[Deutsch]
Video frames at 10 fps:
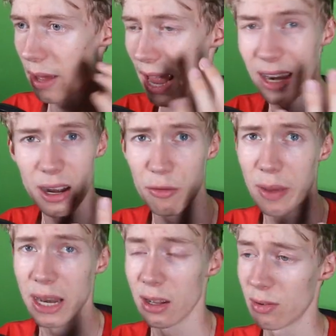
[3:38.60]
Handy, auf dem
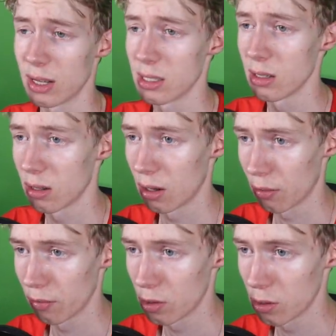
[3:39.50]
Handy quasi,
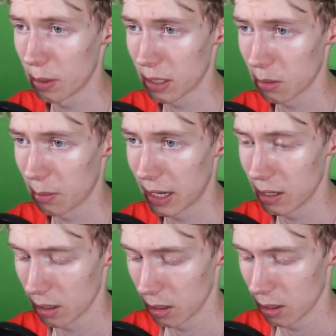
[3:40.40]
auf YouTube habe ich da am
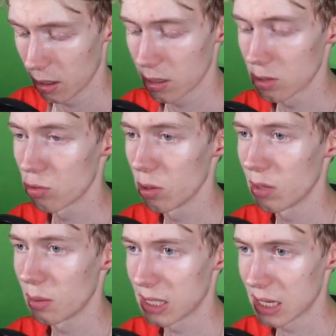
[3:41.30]
Handy
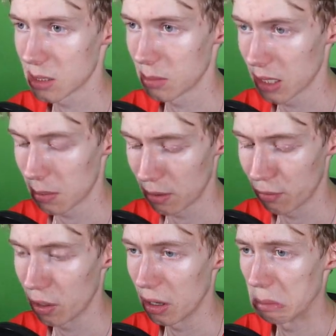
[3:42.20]
gestreamt, habe ich das erste Mal gemacht,
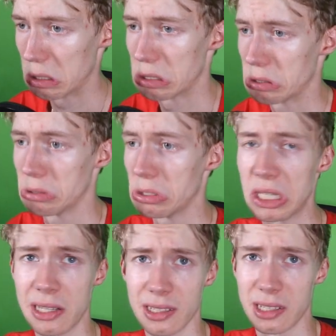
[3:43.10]
vorher habe ich das noch
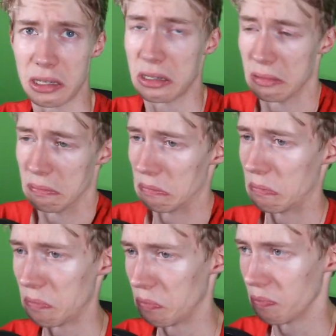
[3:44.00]
nie
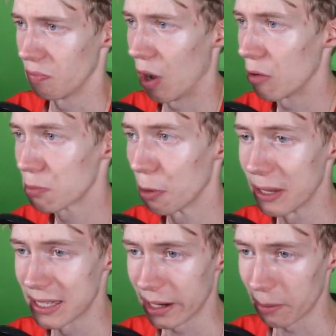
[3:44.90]

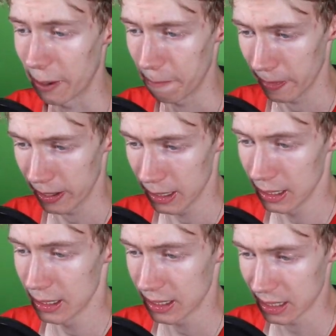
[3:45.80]
ausprobiert, sag ich mal.
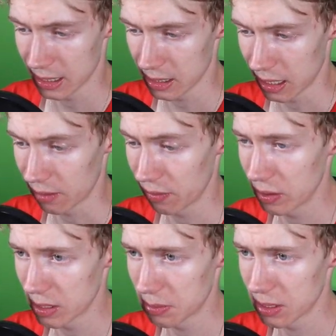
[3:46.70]
Das hat
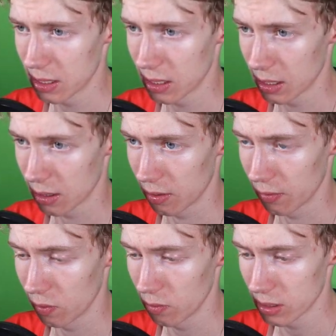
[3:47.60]
74
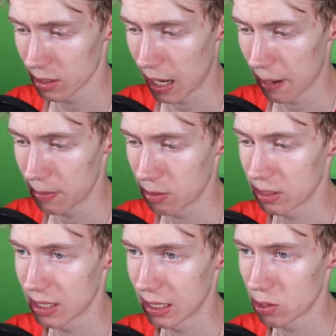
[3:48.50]
Views gehabt
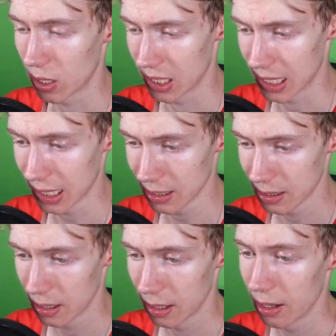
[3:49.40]
und 10 zu 1
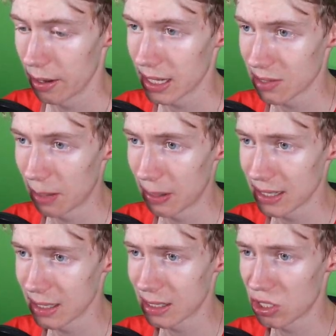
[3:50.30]
Likes. Der zweite
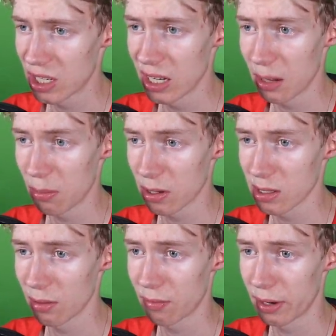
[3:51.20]
Platz ist das
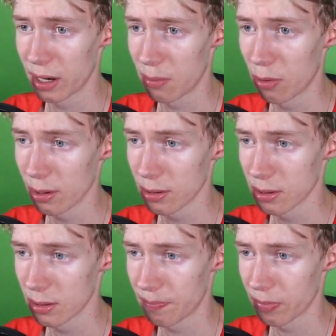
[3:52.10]
Shindy-Unboxing von der
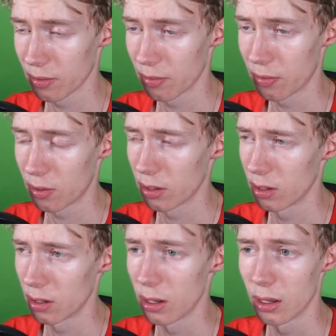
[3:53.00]
Box
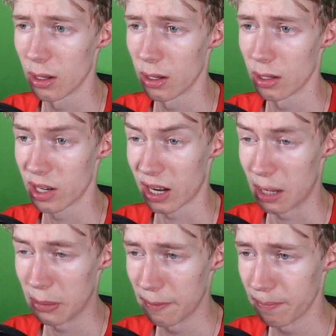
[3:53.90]
von äh,
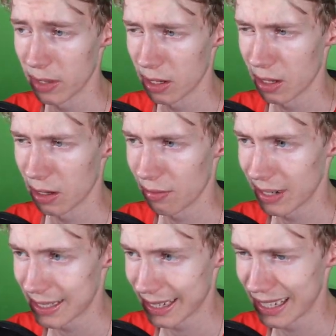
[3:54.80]
Drama.
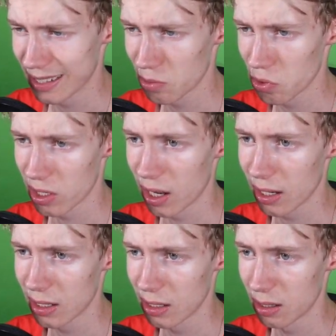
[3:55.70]
Fehlt tatsächlich nicht so
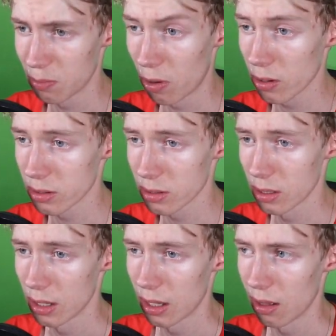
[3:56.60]
stark, die Box.
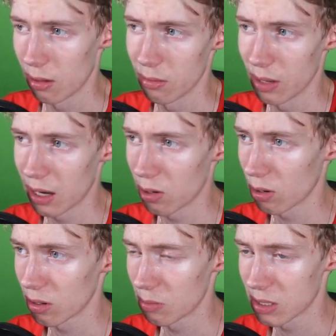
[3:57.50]
Mir hat
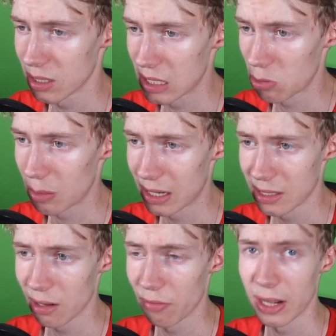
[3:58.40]
auch ein bisschen
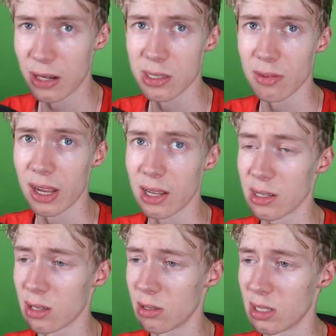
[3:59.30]
Instrumentals gefehlt und so
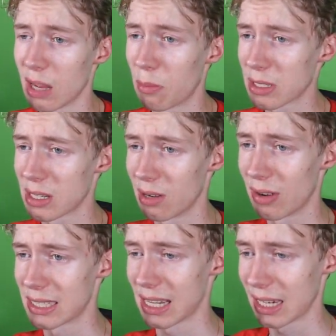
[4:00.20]
weiter. Und der Boxinhalt
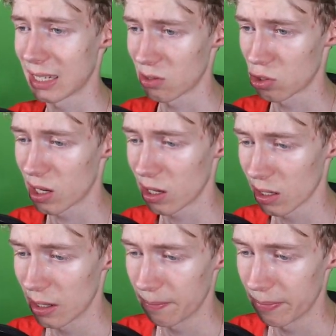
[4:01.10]
war jetzt echt nicht so
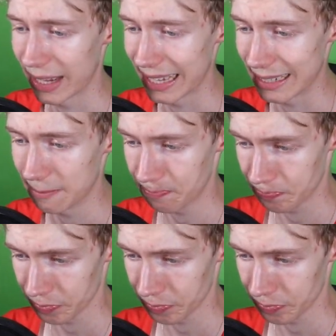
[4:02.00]
stark. Naja.